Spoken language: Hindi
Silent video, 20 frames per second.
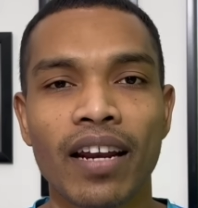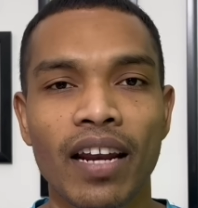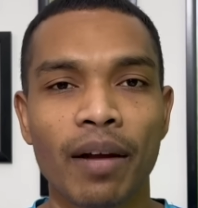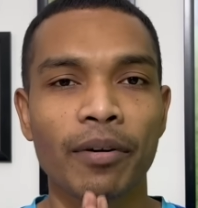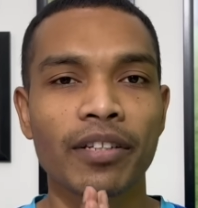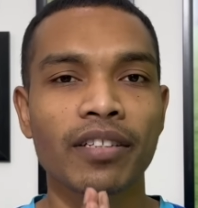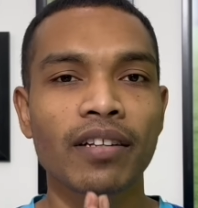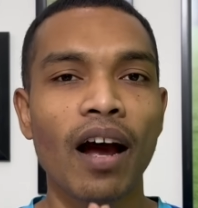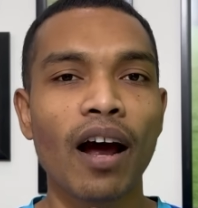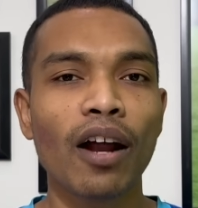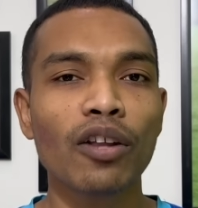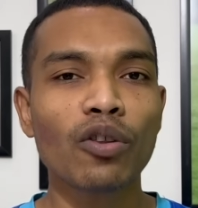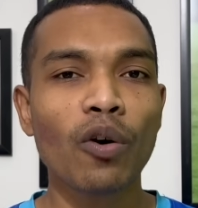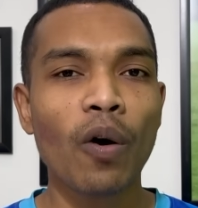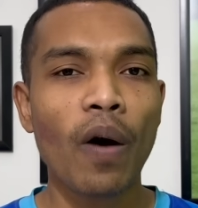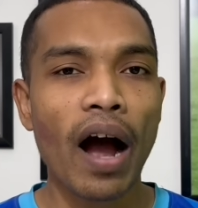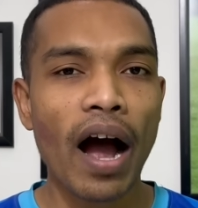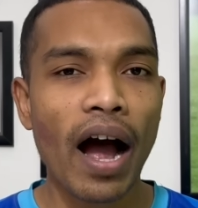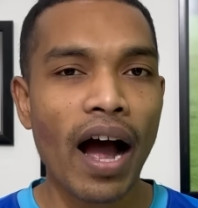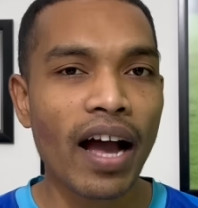नमस्कार तो
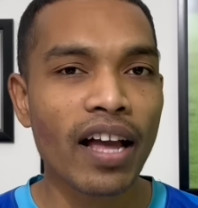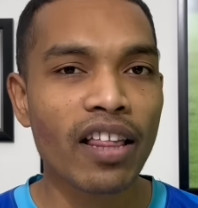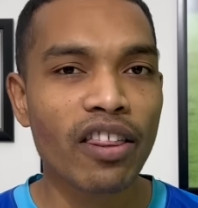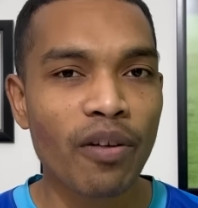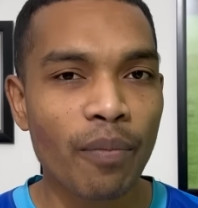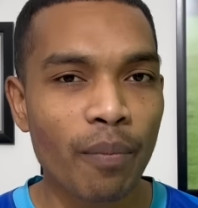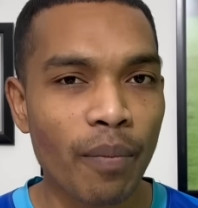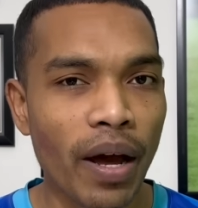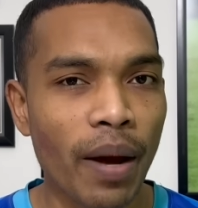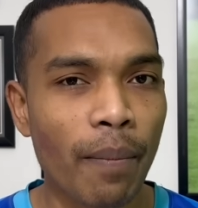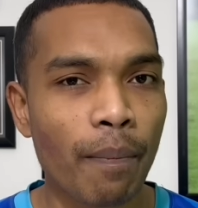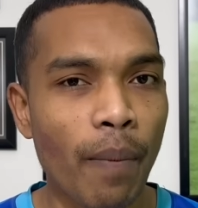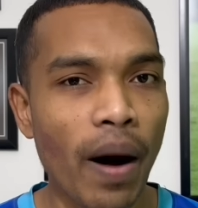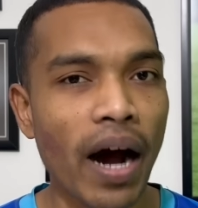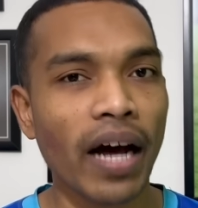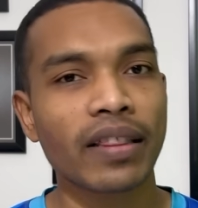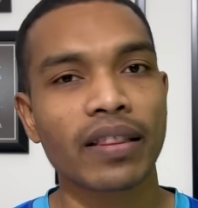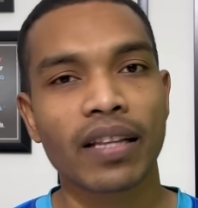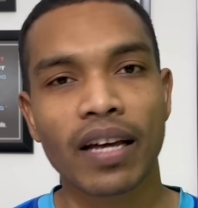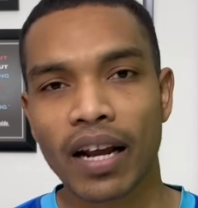आज मैं
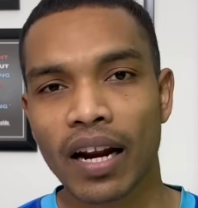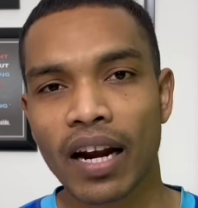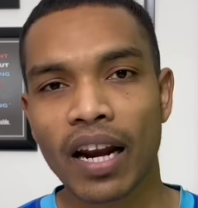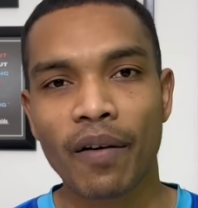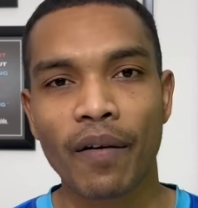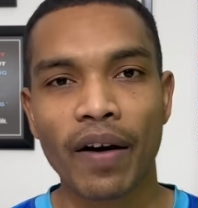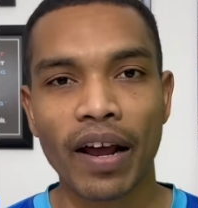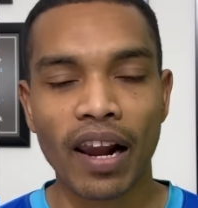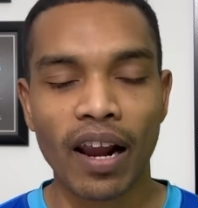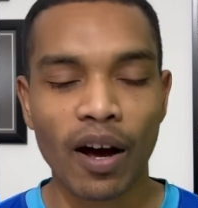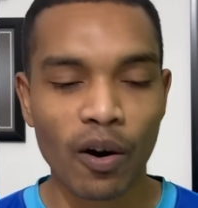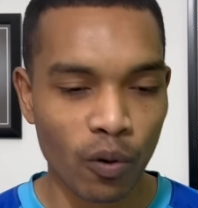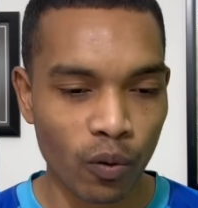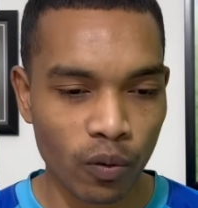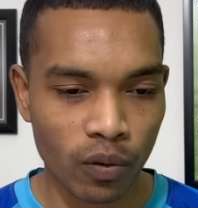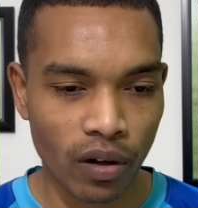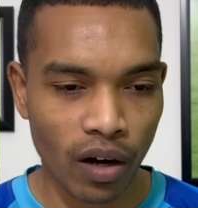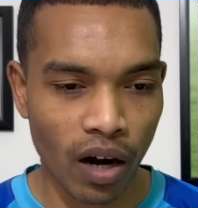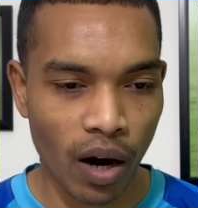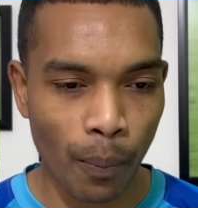बात करने वाला हूं
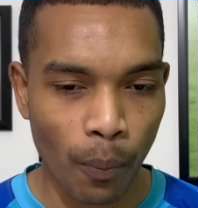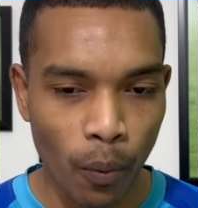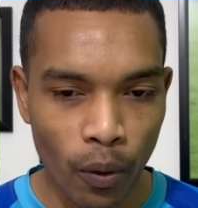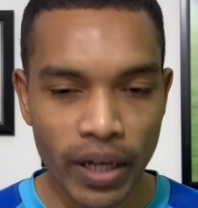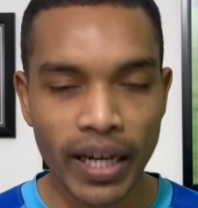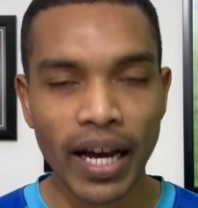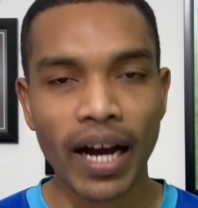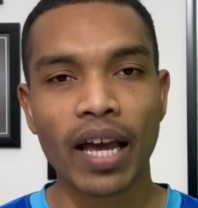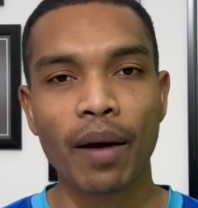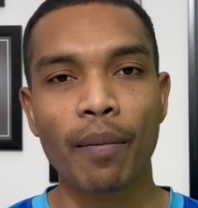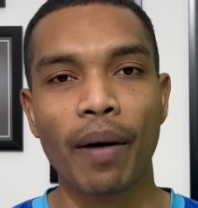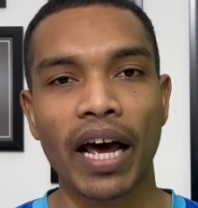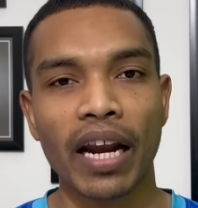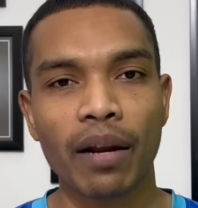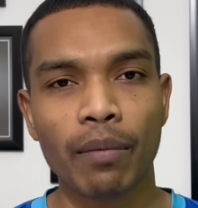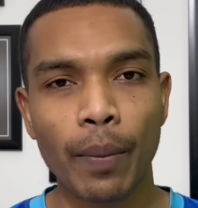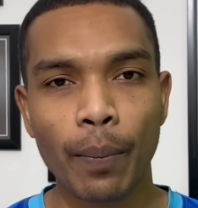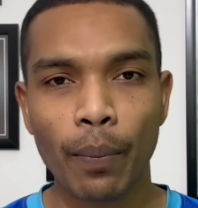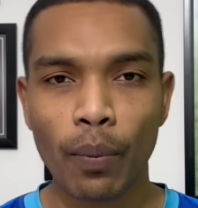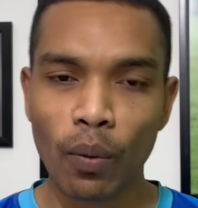अपुया के बारे
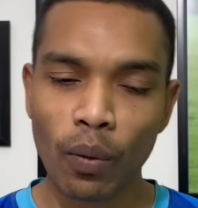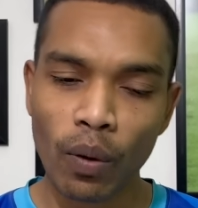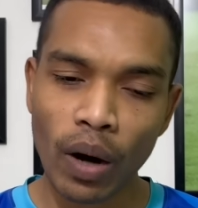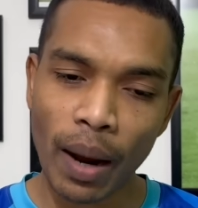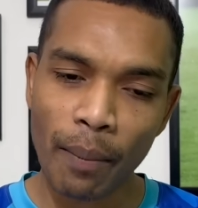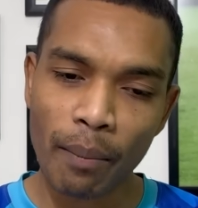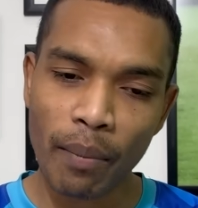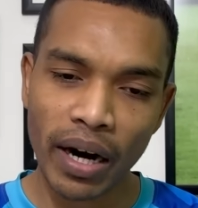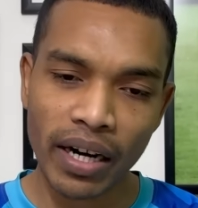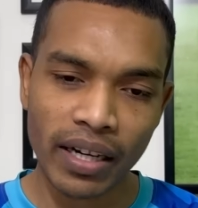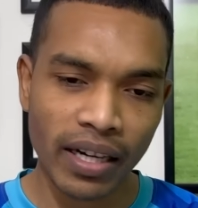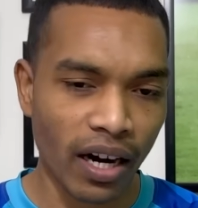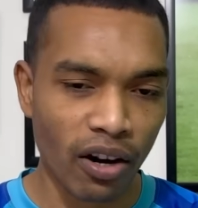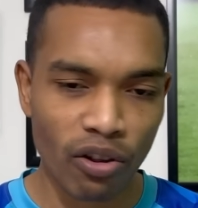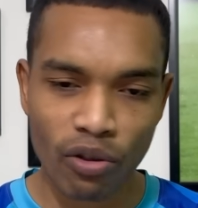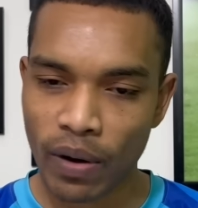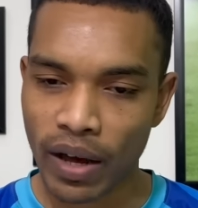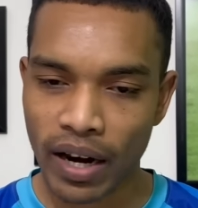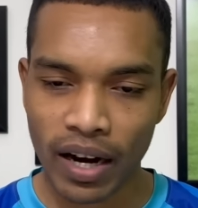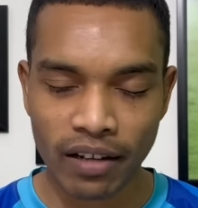में पूरा मैटर
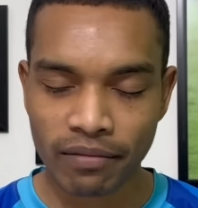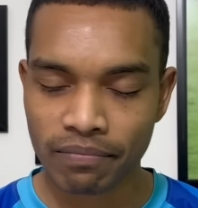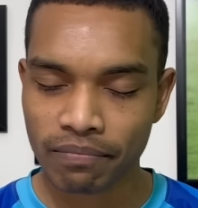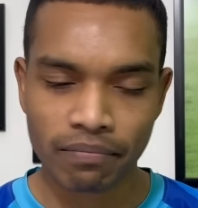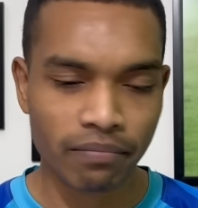जो है ना